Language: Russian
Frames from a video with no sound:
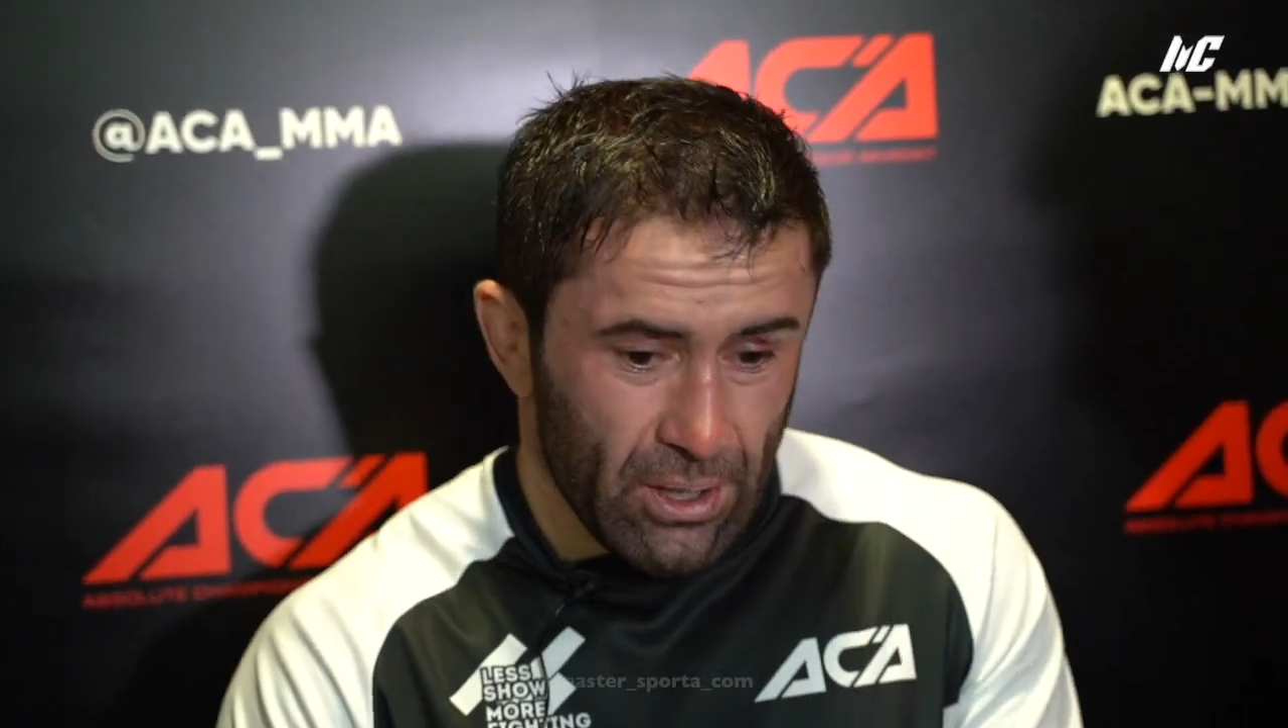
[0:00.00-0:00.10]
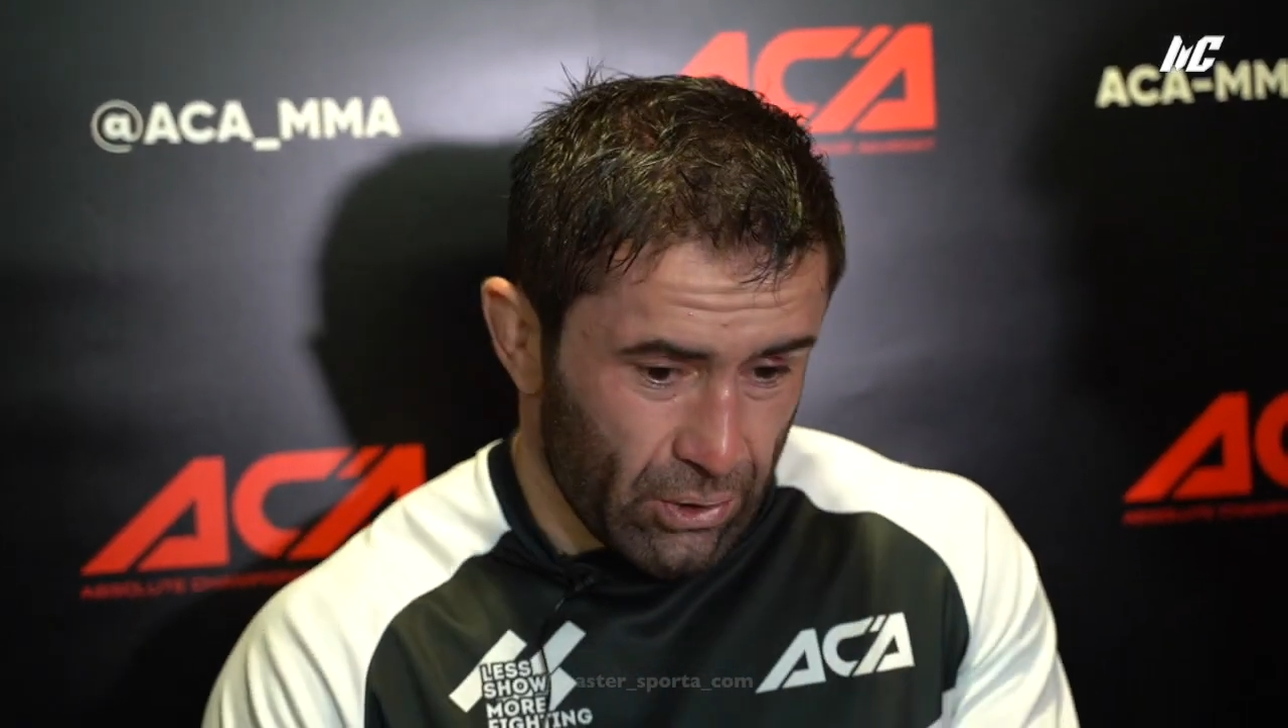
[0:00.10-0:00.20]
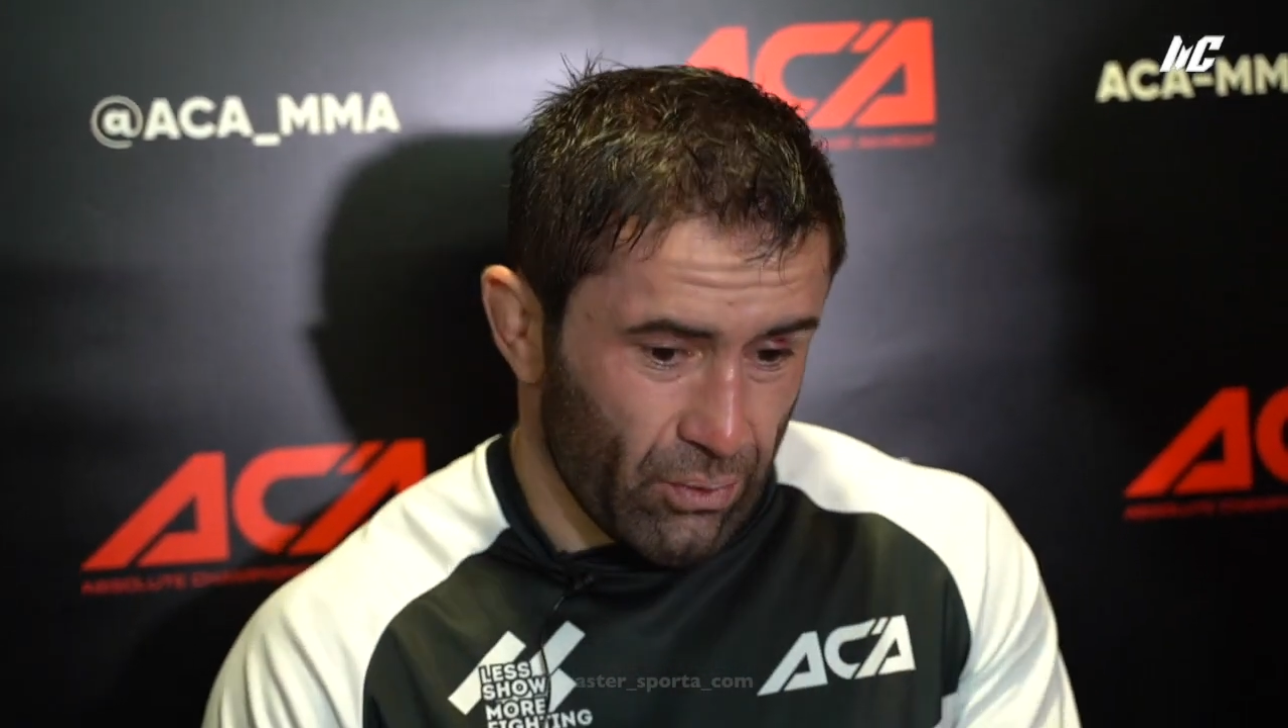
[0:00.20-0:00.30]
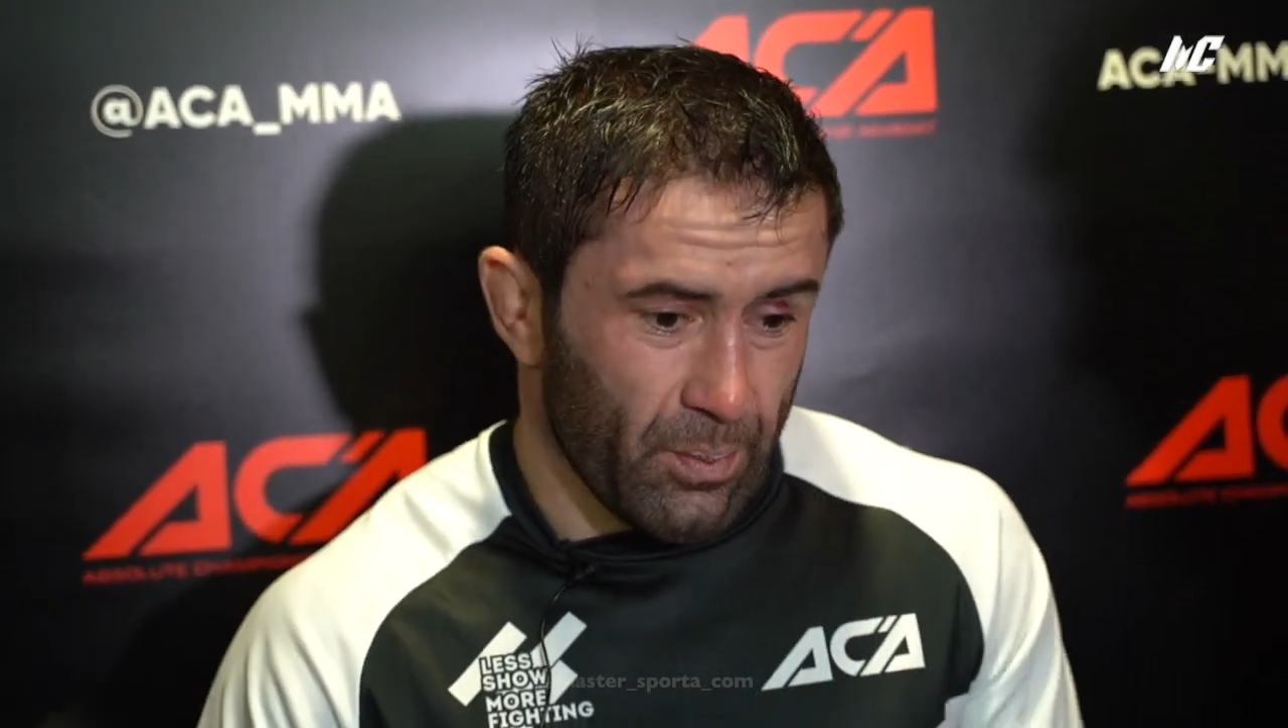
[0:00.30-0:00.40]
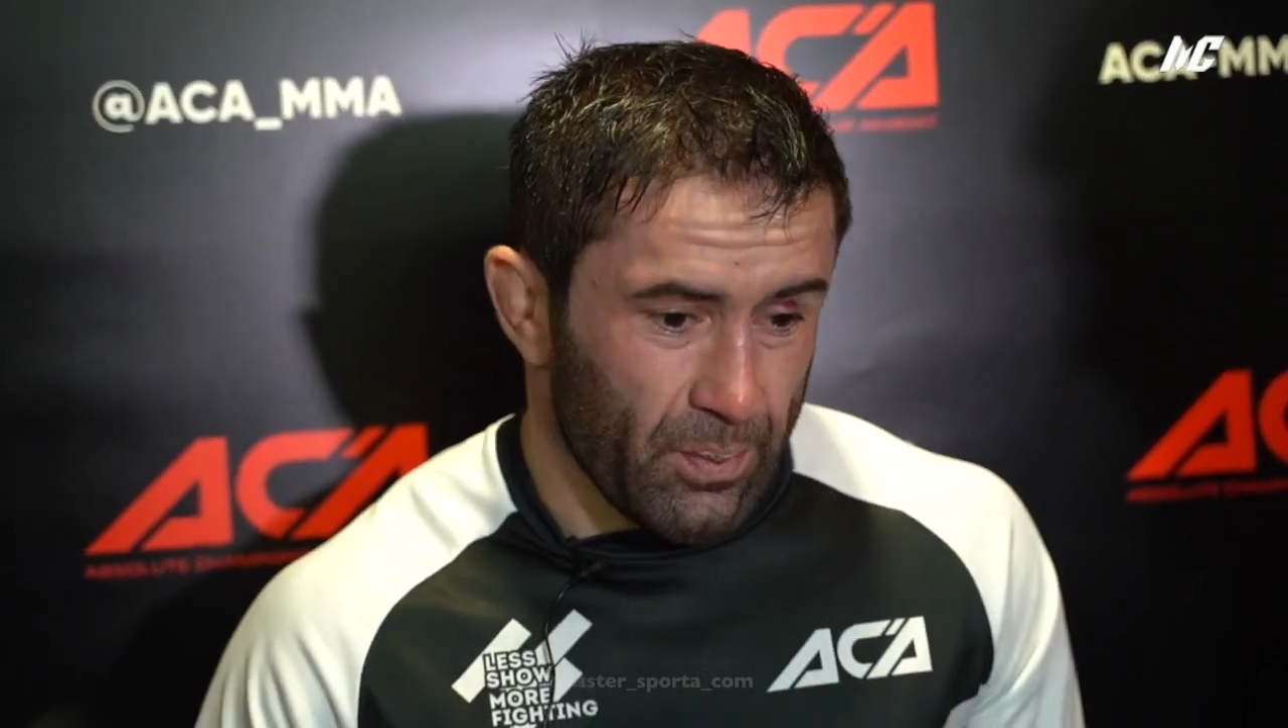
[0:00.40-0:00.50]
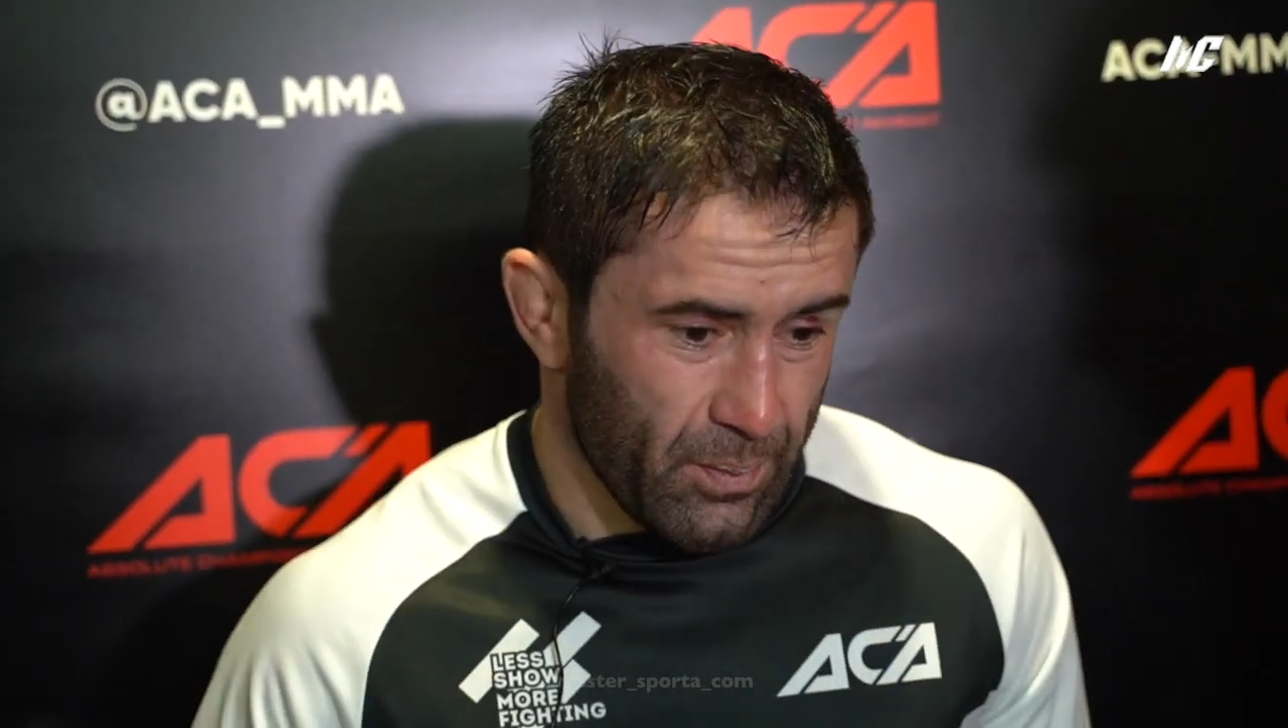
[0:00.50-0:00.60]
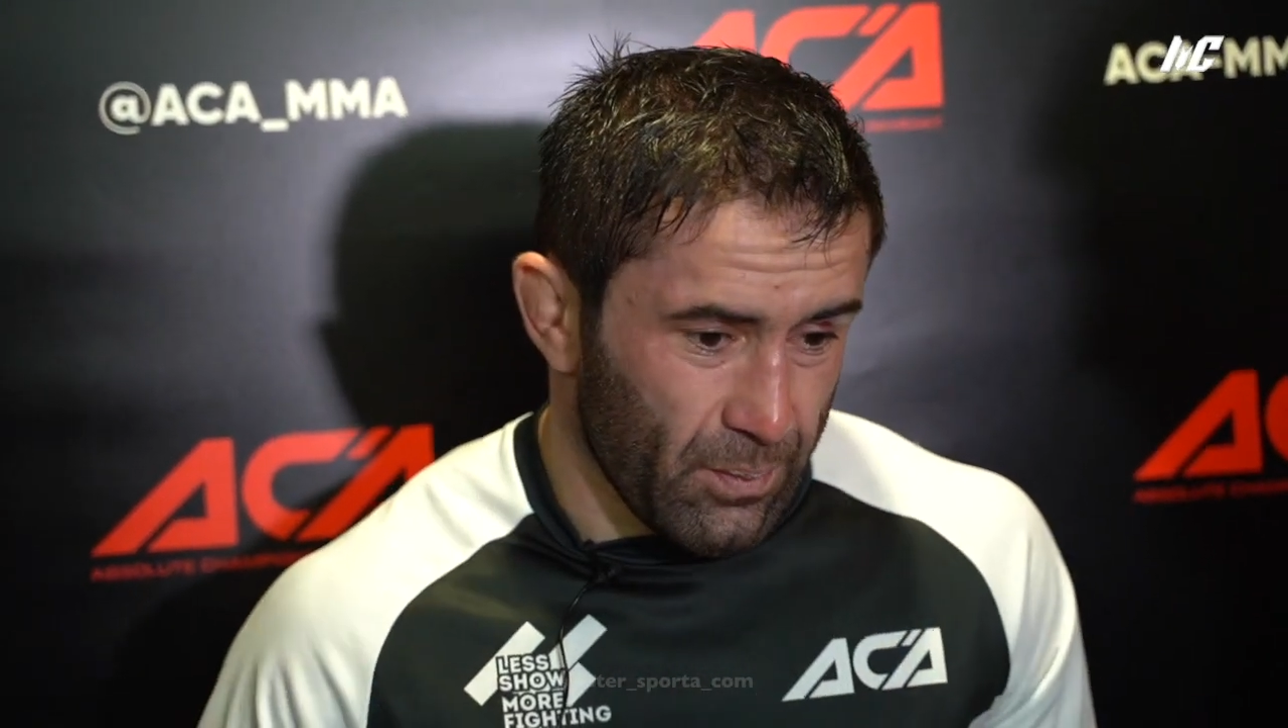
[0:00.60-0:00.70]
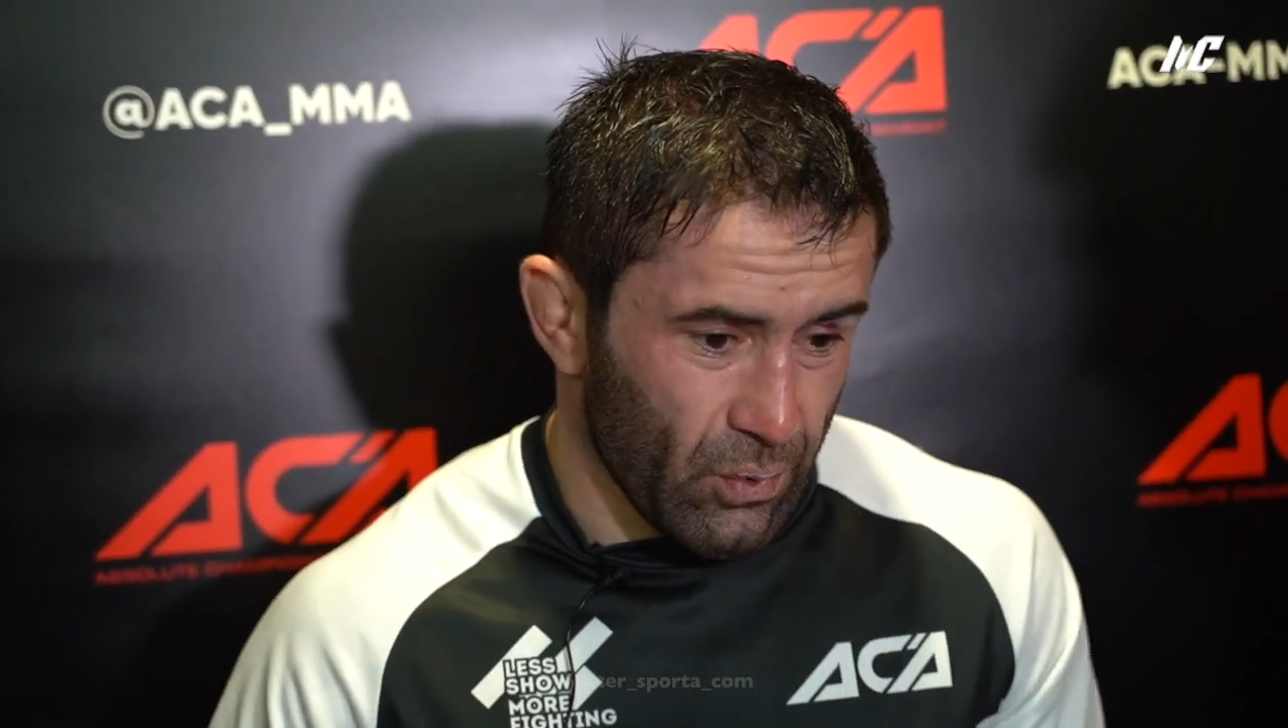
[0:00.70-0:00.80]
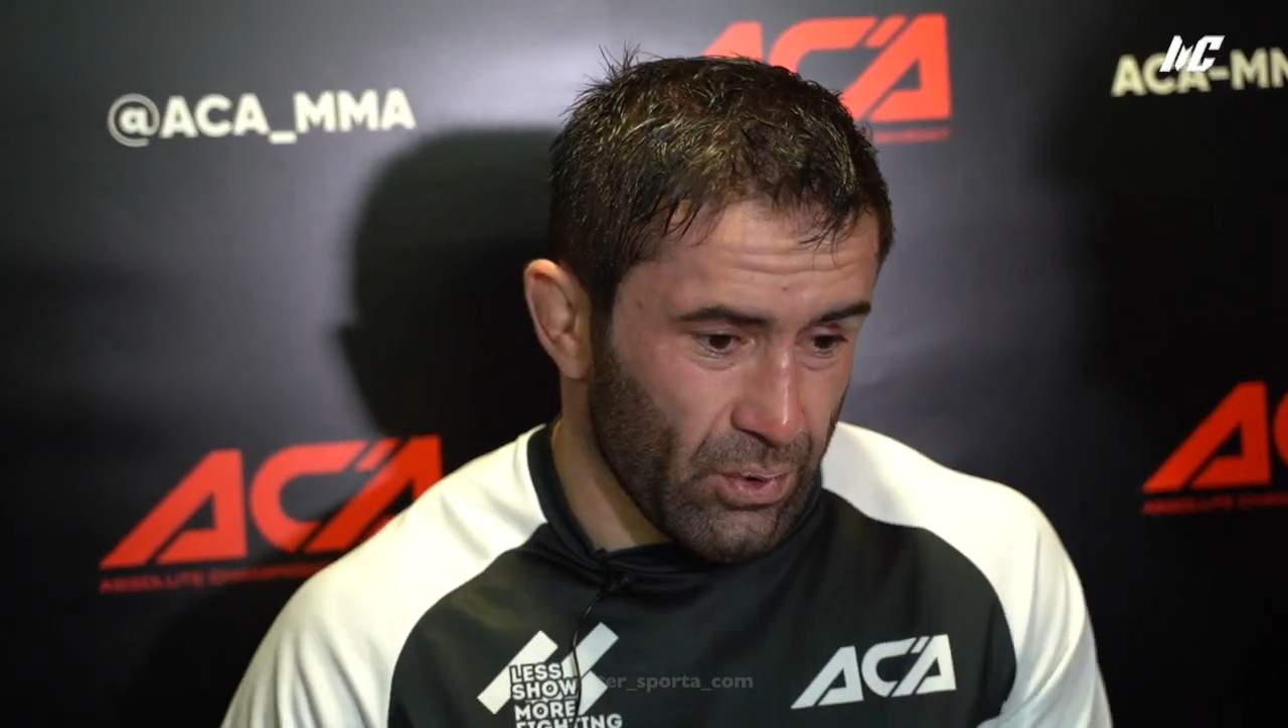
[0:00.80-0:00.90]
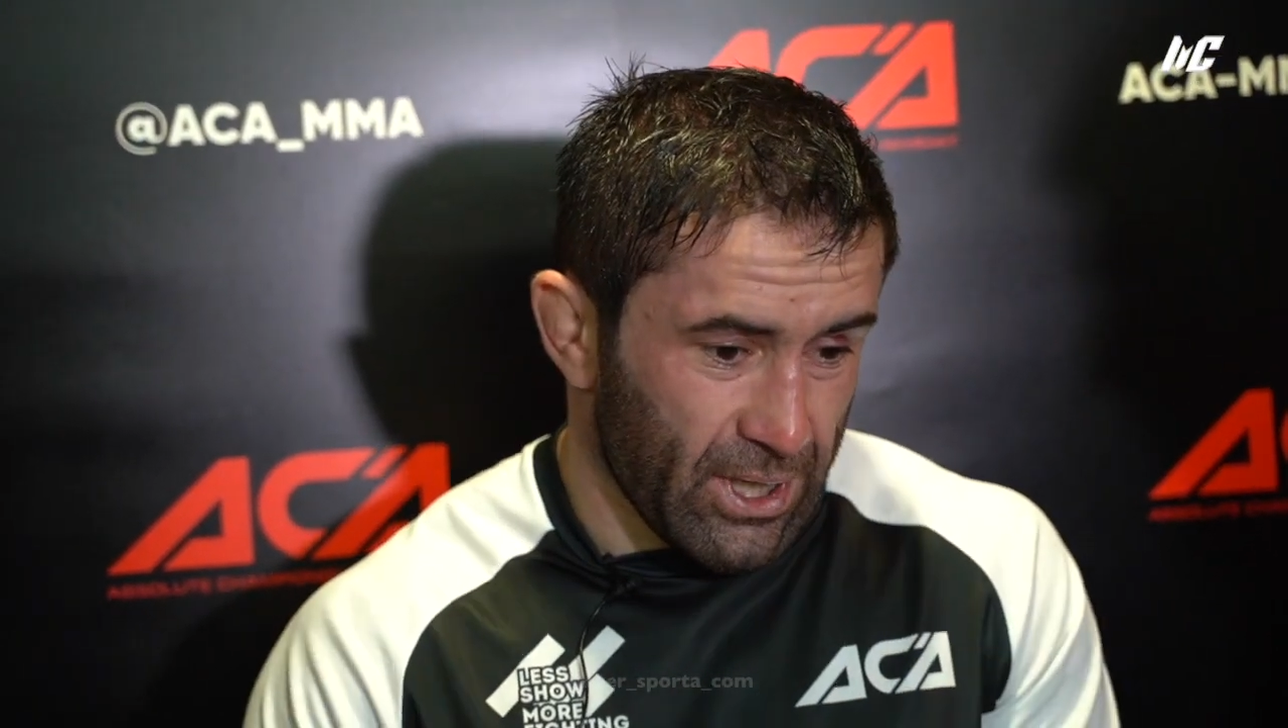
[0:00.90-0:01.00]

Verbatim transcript: что ну,